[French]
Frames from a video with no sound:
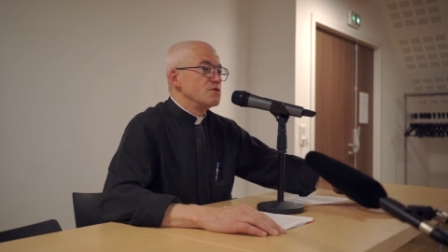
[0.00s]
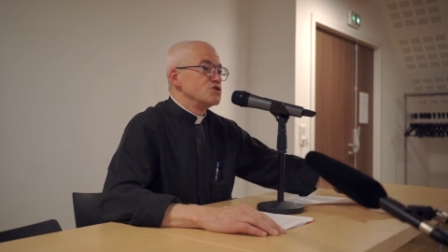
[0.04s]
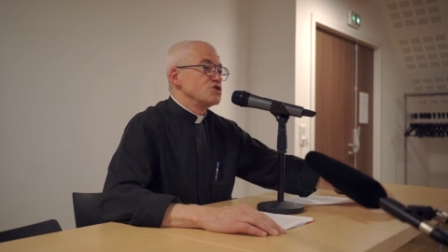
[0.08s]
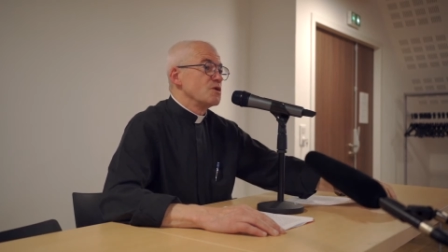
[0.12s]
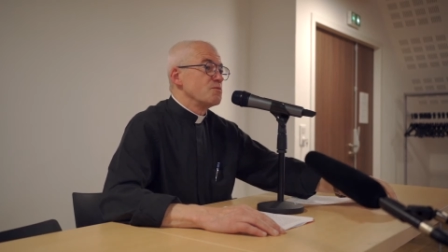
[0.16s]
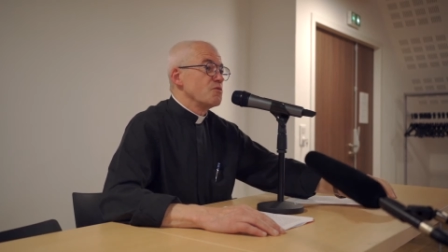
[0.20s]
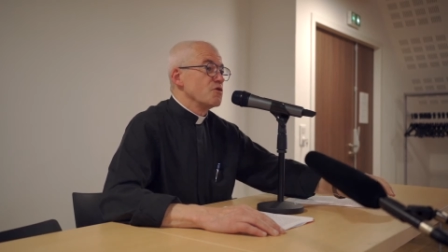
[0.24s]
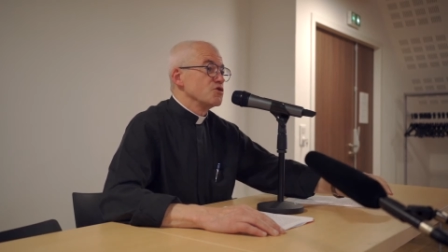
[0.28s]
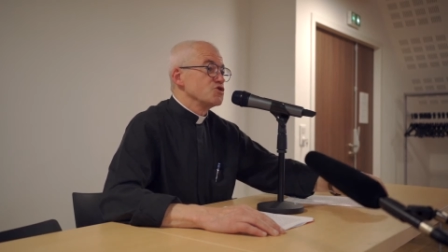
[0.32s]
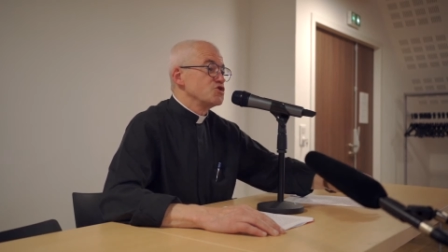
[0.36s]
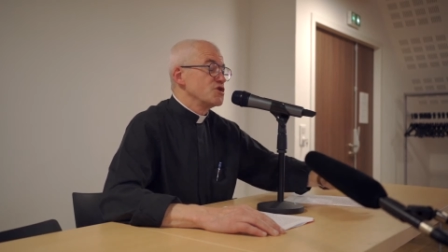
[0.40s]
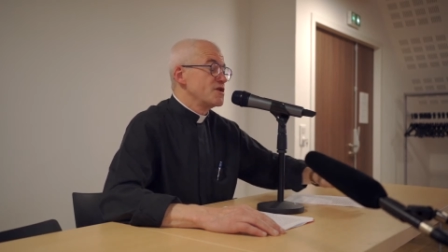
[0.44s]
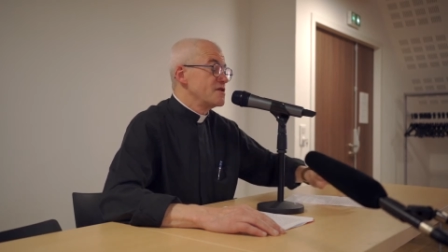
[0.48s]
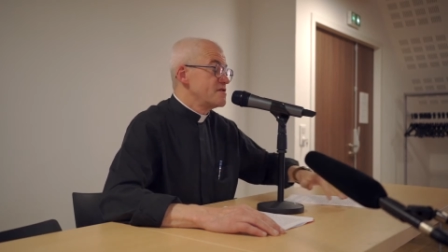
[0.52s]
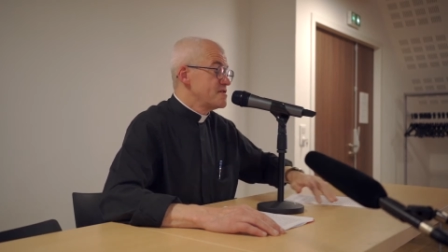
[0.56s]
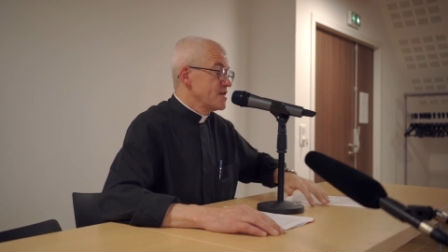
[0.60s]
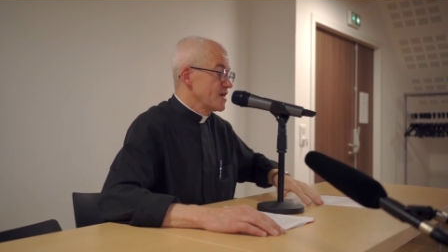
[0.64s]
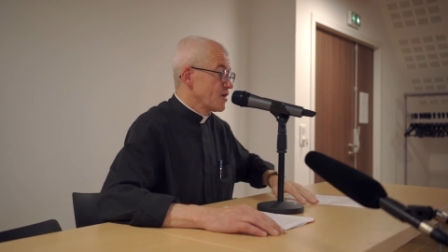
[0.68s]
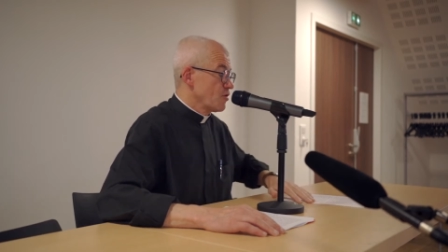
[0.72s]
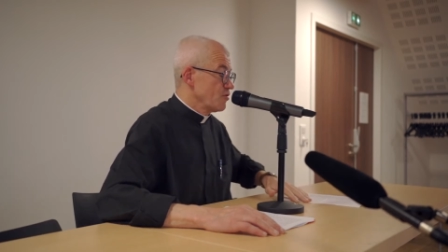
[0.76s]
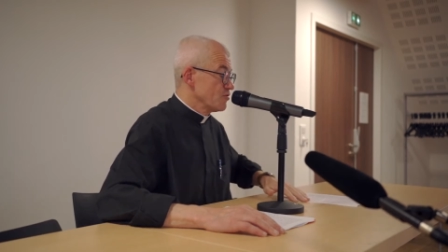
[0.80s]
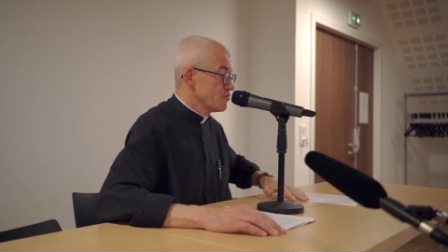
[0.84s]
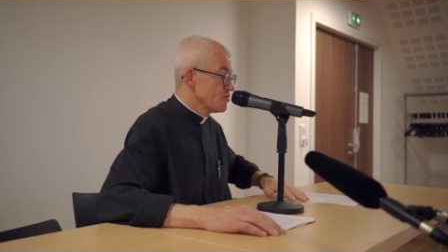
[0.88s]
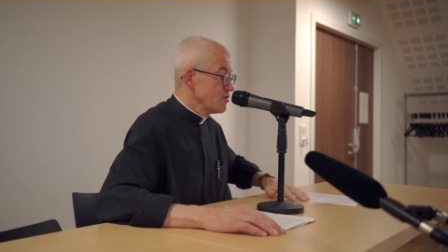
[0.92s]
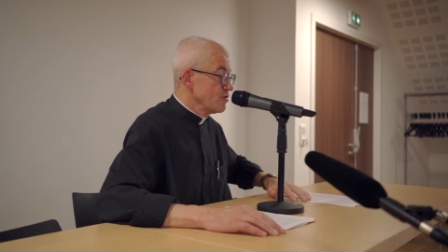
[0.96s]
Mais j'approchais des
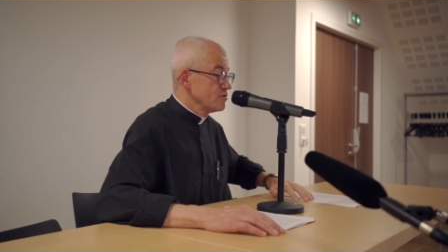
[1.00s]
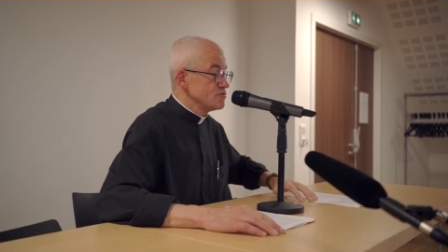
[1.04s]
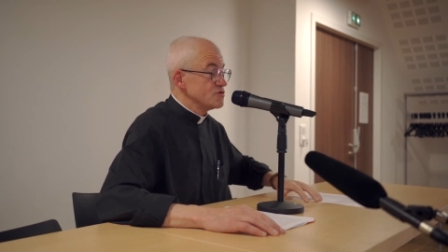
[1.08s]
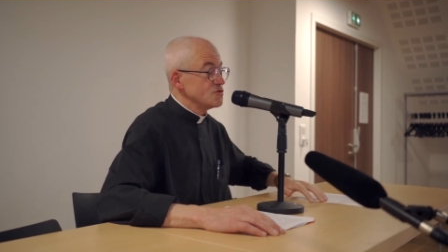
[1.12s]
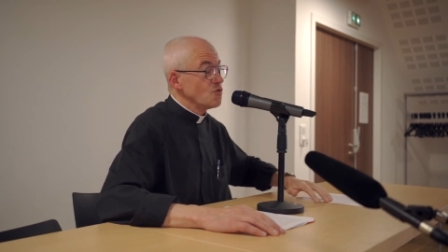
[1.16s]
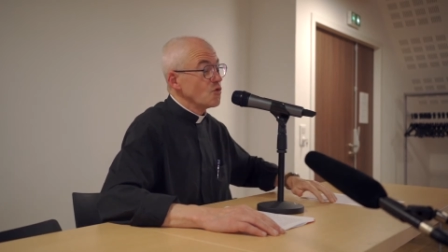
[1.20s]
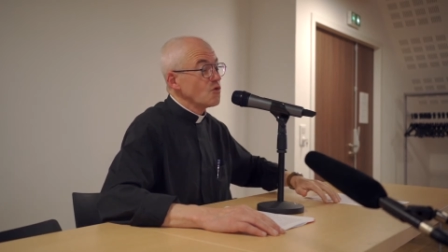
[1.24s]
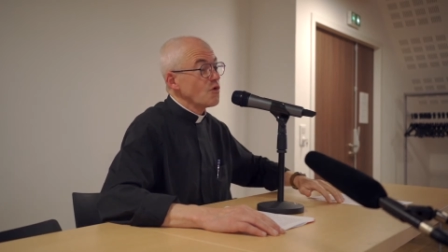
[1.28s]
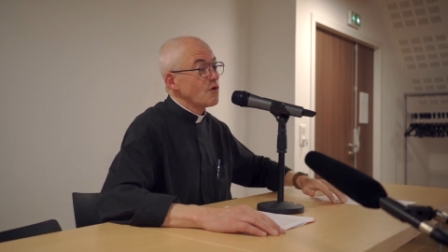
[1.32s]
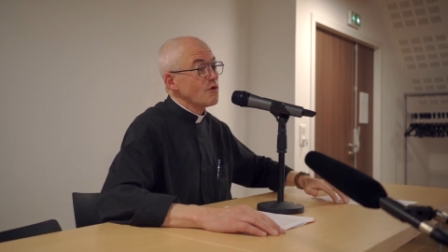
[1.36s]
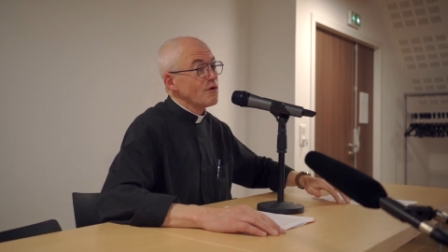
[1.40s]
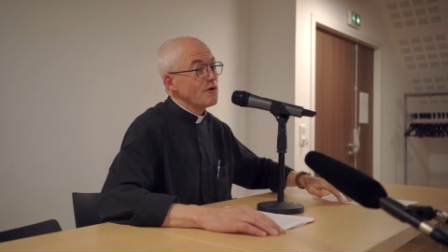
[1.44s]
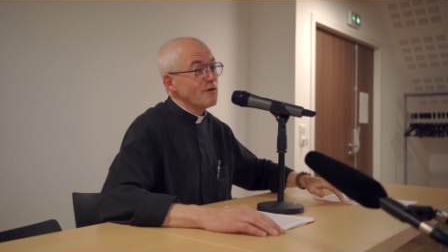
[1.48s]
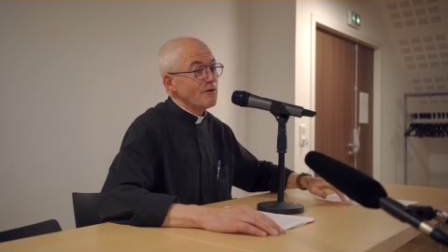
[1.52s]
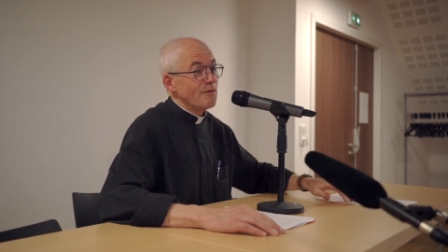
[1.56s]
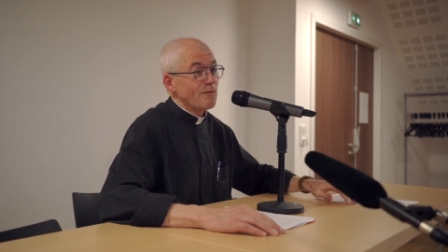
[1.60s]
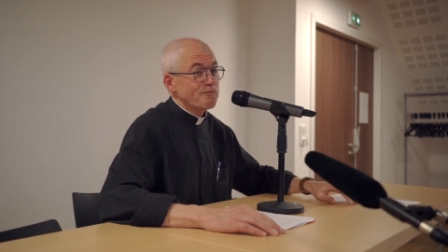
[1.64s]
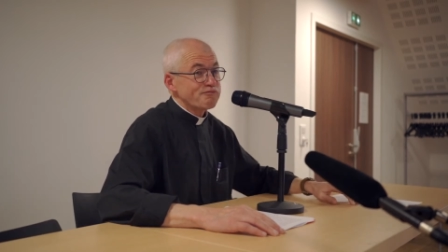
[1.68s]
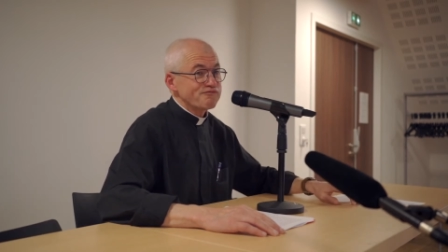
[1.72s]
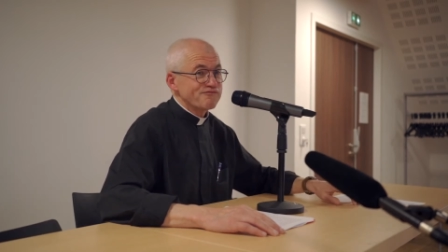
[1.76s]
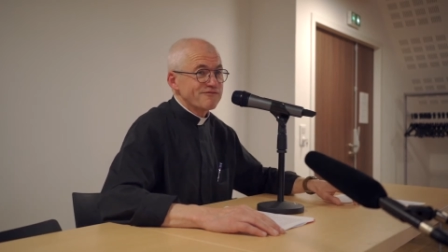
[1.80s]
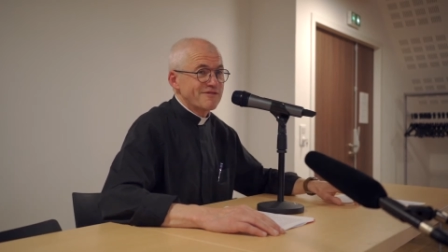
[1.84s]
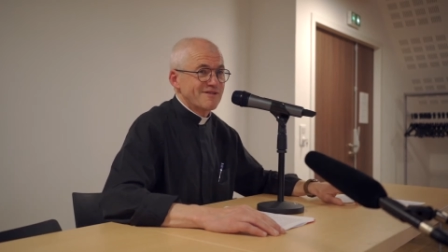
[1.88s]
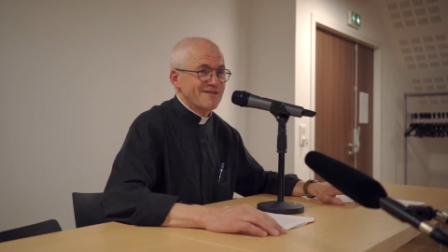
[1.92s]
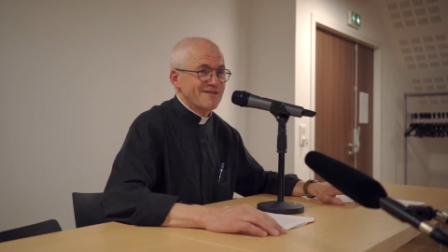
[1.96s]
50 ans. Je me dit « oh là là,